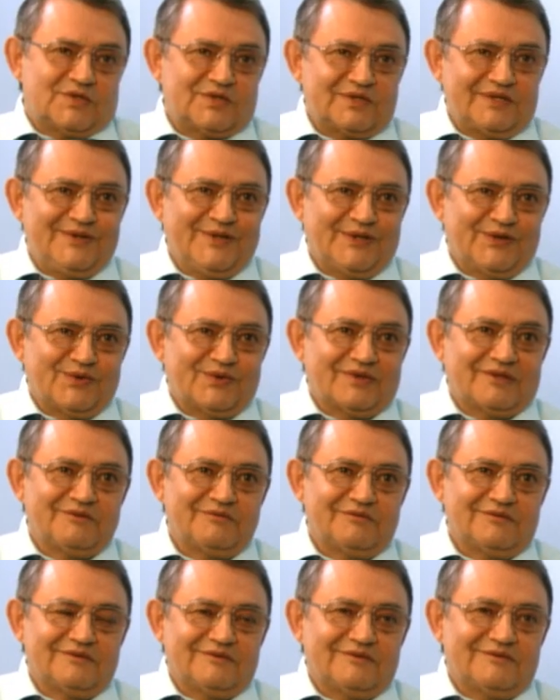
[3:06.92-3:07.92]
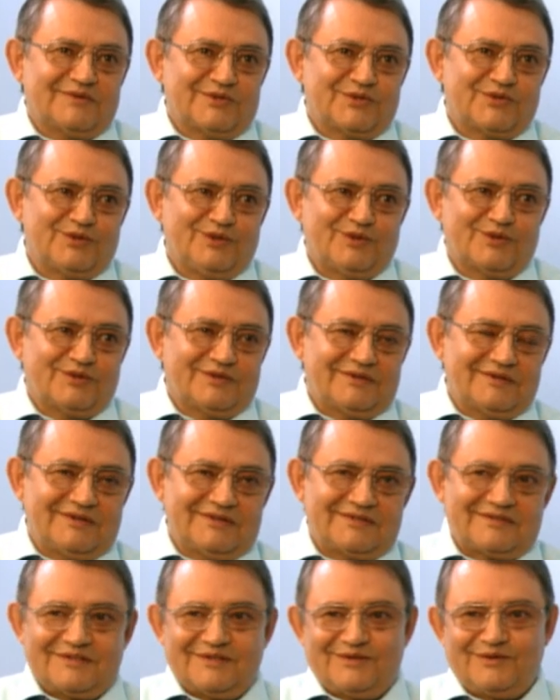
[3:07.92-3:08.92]
сожалению, там поселку
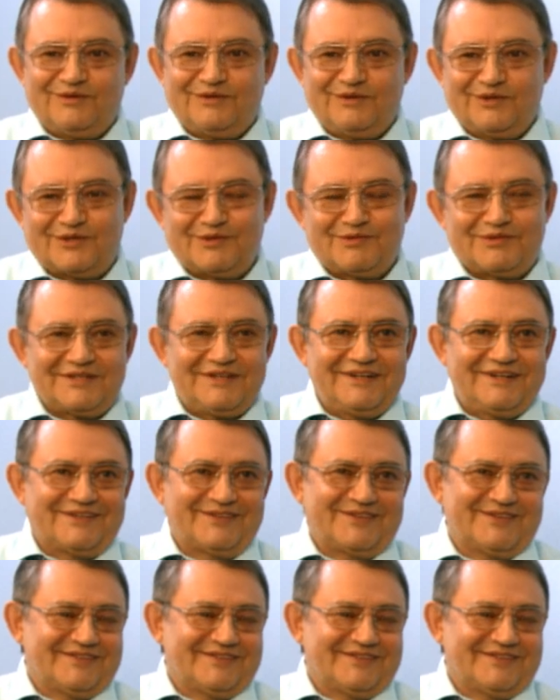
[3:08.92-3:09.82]
380 лет,